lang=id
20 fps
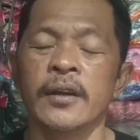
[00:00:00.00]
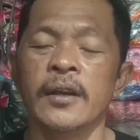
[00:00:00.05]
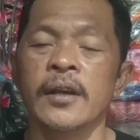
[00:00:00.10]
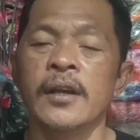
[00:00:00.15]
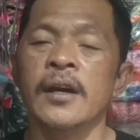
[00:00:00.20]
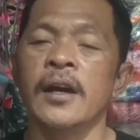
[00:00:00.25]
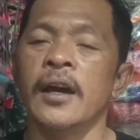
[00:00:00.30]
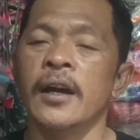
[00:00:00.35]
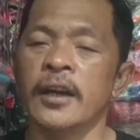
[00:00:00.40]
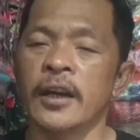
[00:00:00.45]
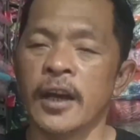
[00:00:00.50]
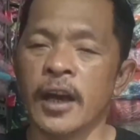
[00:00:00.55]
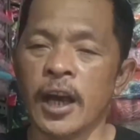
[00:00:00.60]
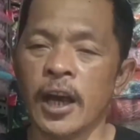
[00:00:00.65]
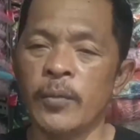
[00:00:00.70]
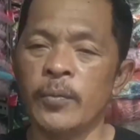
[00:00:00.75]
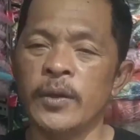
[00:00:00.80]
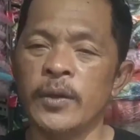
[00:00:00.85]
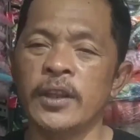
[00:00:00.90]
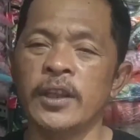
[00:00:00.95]
karena
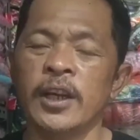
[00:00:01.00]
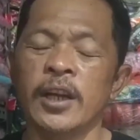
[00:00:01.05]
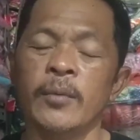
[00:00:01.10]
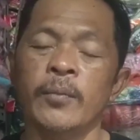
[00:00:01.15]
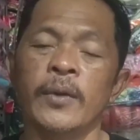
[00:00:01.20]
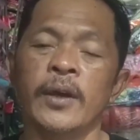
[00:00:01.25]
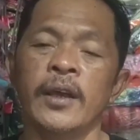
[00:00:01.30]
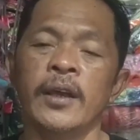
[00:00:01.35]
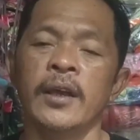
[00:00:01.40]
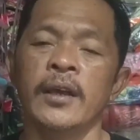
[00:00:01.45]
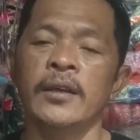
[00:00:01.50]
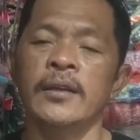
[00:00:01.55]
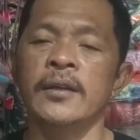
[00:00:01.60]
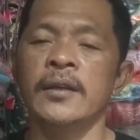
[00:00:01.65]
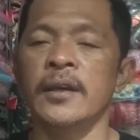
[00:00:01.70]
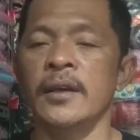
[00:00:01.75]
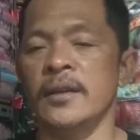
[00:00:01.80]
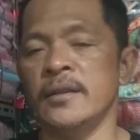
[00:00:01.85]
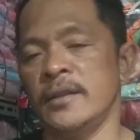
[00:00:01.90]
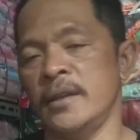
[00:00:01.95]
kami tidak melayani
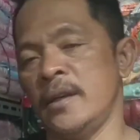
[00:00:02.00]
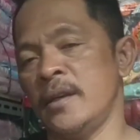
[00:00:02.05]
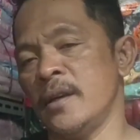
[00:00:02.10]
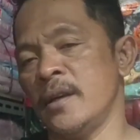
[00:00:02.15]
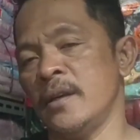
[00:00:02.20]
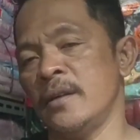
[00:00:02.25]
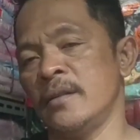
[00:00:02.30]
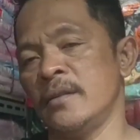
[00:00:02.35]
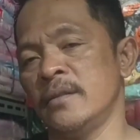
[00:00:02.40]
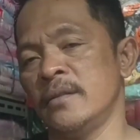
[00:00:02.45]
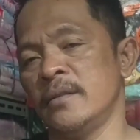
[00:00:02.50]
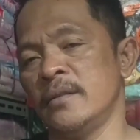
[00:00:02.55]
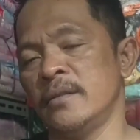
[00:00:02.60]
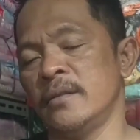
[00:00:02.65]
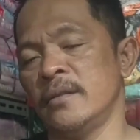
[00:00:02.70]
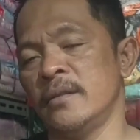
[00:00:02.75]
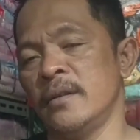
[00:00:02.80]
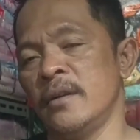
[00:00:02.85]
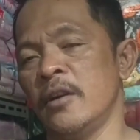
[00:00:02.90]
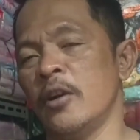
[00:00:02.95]
eceran
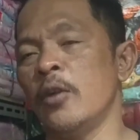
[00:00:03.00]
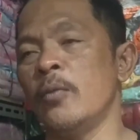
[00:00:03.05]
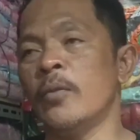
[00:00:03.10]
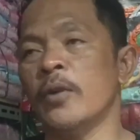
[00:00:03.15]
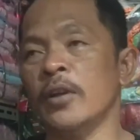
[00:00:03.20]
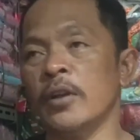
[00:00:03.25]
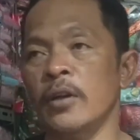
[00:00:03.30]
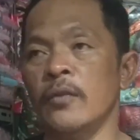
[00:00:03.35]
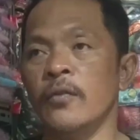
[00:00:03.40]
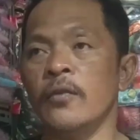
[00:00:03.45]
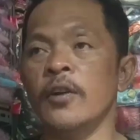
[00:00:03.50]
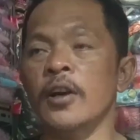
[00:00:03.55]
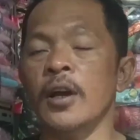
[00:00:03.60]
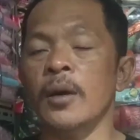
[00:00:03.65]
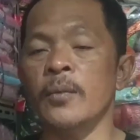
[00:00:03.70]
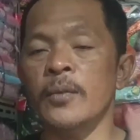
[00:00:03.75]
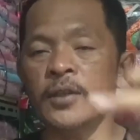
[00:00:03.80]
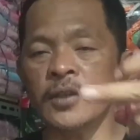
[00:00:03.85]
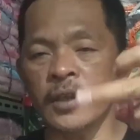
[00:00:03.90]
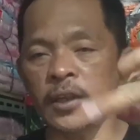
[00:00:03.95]
Nomor telepon kami
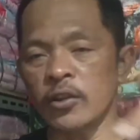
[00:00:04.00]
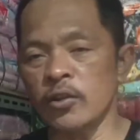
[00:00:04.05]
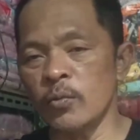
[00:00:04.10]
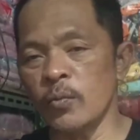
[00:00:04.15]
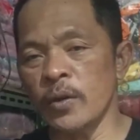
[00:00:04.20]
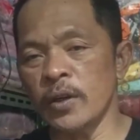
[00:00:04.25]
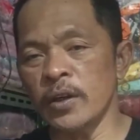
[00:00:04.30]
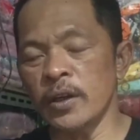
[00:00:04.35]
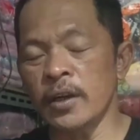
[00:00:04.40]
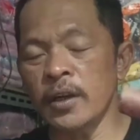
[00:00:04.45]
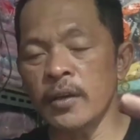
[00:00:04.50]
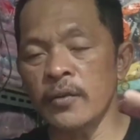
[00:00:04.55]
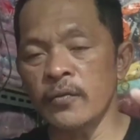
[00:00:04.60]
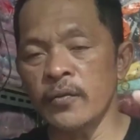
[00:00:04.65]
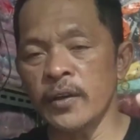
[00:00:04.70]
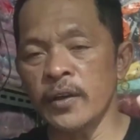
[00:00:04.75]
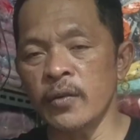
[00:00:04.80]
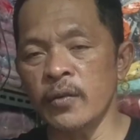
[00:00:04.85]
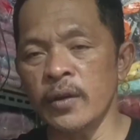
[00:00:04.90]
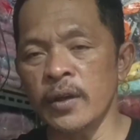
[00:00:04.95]
cantumkan di dalam
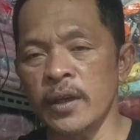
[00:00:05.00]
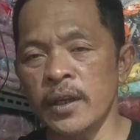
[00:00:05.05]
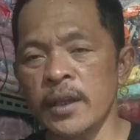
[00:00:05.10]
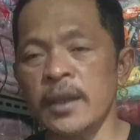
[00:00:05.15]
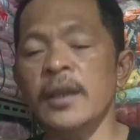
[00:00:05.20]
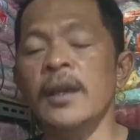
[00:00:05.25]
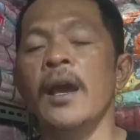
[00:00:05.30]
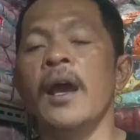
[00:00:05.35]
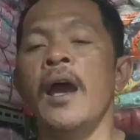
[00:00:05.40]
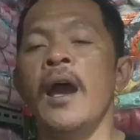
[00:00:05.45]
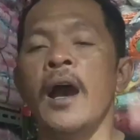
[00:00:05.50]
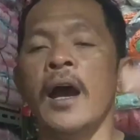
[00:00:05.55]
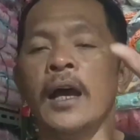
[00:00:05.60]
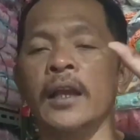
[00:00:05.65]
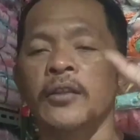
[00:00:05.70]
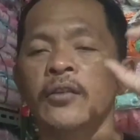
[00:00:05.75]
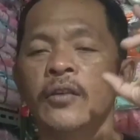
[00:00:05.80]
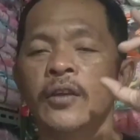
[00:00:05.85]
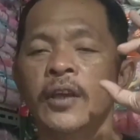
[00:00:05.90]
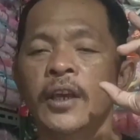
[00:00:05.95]
video ini atau
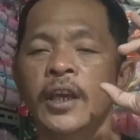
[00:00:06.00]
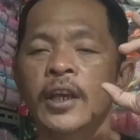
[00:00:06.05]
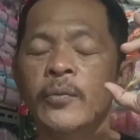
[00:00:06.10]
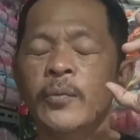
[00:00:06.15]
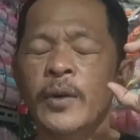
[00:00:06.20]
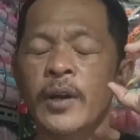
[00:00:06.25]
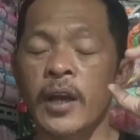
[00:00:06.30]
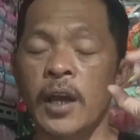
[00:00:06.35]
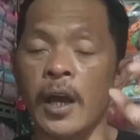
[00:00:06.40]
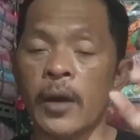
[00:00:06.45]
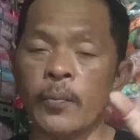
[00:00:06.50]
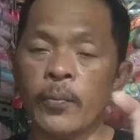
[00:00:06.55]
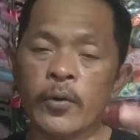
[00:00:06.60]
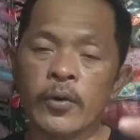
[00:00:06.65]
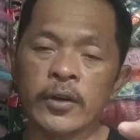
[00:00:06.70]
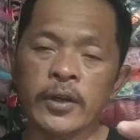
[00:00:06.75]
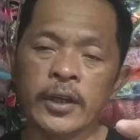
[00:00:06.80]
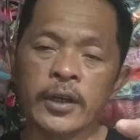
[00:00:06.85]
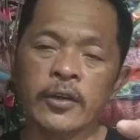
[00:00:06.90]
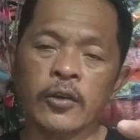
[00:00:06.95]
ingin bergabung di
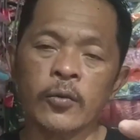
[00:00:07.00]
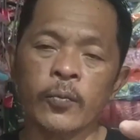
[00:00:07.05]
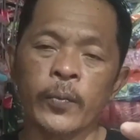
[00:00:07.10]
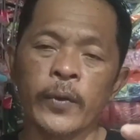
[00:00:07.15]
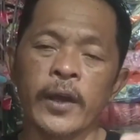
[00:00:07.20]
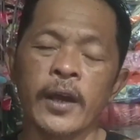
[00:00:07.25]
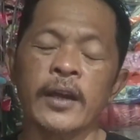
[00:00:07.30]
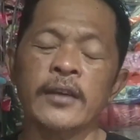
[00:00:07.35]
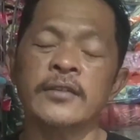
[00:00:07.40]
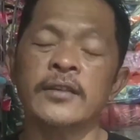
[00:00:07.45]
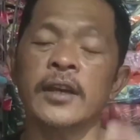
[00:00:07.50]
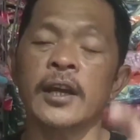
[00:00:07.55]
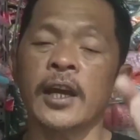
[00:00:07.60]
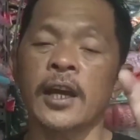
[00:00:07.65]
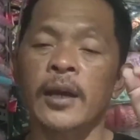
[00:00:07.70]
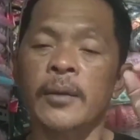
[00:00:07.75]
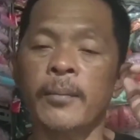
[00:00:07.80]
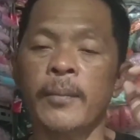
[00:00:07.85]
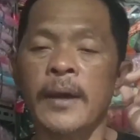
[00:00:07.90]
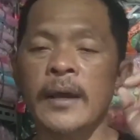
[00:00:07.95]
grup WA silahkan
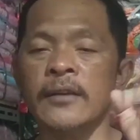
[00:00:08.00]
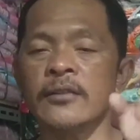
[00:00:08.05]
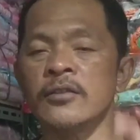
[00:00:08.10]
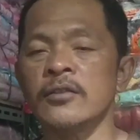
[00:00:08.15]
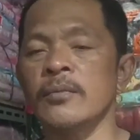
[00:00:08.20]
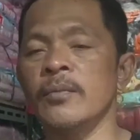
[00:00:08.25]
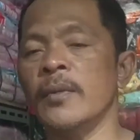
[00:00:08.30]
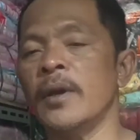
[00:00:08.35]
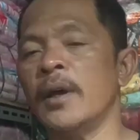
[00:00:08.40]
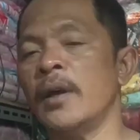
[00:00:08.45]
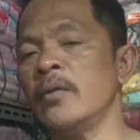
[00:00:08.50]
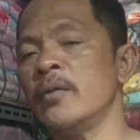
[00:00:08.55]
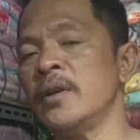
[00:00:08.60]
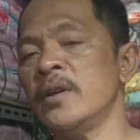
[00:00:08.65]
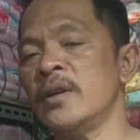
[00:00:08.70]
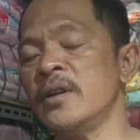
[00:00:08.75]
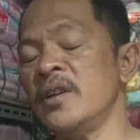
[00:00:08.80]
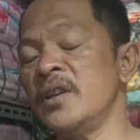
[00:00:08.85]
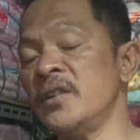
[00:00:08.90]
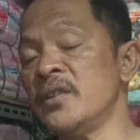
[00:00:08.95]
masuk melalui
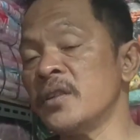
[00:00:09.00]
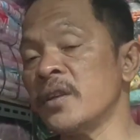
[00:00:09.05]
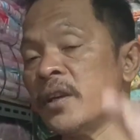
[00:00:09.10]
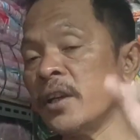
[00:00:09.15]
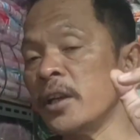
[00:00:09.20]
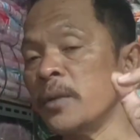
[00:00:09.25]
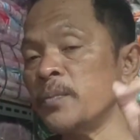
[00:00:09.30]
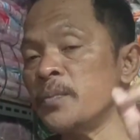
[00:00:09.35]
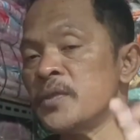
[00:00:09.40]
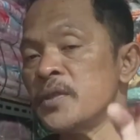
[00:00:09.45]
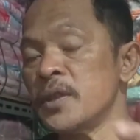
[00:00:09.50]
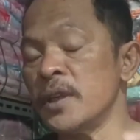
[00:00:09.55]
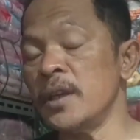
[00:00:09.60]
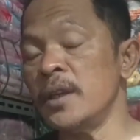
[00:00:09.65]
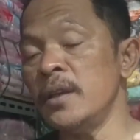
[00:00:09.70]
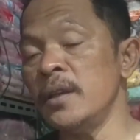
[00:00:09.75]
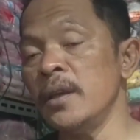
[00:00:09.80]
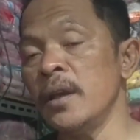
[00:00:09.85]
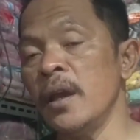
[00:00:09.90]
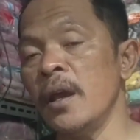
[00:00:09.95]
deskripsi
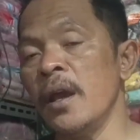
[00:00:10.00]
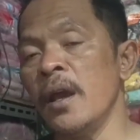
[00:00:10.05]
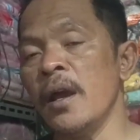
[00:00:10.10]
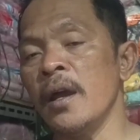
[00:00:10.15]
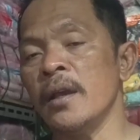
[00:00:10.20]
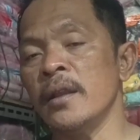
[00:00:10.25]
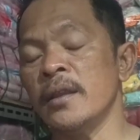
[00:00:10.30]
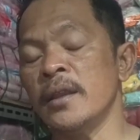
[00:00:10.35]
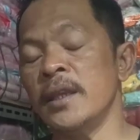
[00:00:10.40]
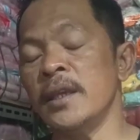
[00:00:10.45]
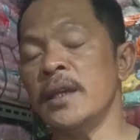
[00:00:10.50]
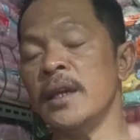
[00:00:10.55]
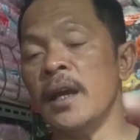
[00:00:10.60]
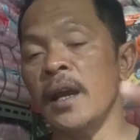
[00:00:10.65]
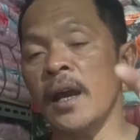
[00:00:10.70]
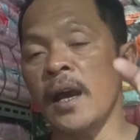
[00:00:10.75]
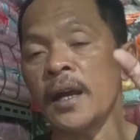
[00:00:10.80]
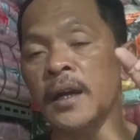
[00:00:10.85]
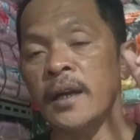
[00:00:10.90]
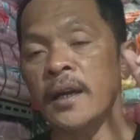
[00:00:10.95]
tinggal
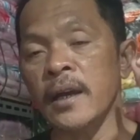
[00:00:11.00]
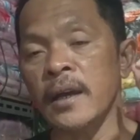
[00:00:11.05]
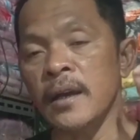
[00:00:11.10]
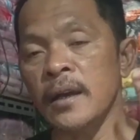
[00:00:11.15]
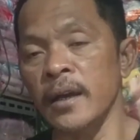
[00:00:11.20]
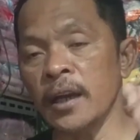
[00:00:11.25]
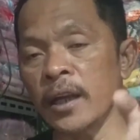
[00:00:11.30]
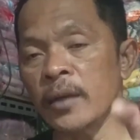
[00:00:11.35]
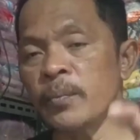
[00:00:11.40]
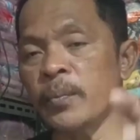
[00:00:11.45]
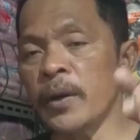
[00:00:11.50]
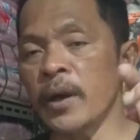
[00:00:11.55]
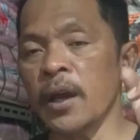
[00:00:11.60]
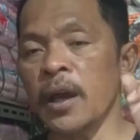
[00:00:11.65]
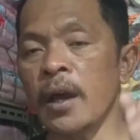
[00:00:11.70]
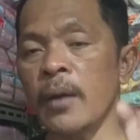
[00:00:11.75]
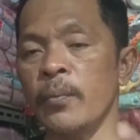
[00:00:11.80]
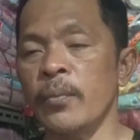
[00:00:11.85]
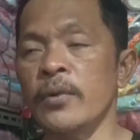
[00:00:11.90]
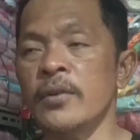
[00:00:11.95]
Anda klik
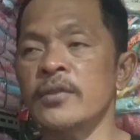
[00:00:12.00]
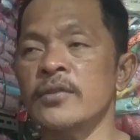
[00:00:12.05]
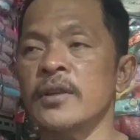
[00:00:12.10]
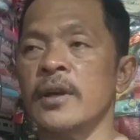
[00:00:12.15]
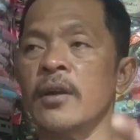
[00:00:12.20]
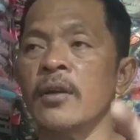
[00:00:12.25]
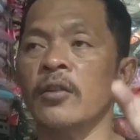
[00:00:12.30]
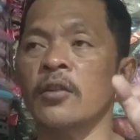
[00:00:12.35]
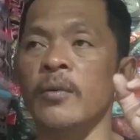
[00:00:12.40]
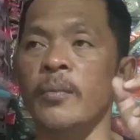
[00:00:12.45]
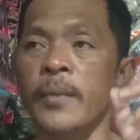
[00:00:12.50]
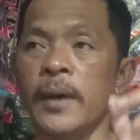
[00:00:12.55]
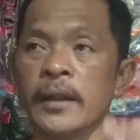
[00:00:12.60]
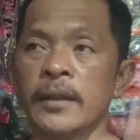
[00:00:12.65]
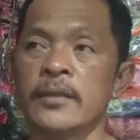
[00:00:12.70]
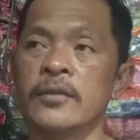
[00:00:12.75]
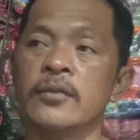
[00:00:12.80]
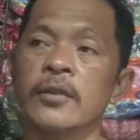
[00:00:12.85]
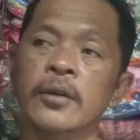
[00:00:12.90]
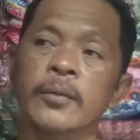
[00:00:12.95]
bergabung secara otomatis
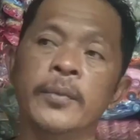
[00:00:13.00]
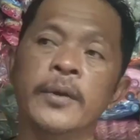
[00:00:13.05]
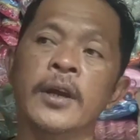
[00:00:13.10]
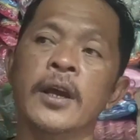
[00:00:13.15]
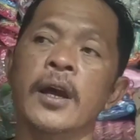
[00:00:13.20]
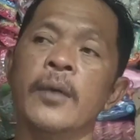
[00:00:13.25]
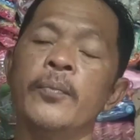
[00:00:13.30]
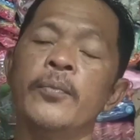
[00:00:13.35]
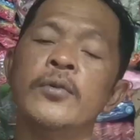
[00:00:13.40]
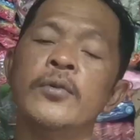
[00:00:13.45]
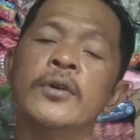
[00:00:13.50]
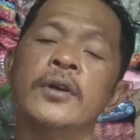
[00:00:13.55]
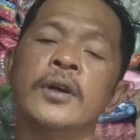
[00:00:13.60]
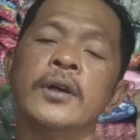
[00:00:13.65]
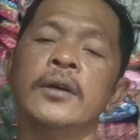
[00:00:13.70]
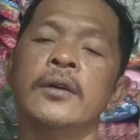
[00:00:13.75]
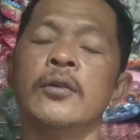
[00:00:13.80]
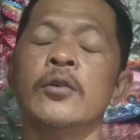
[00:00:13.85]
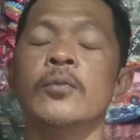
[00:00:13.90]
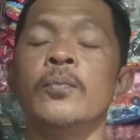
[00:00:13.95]
sudah bergabung ke
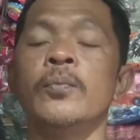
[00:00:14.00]
grup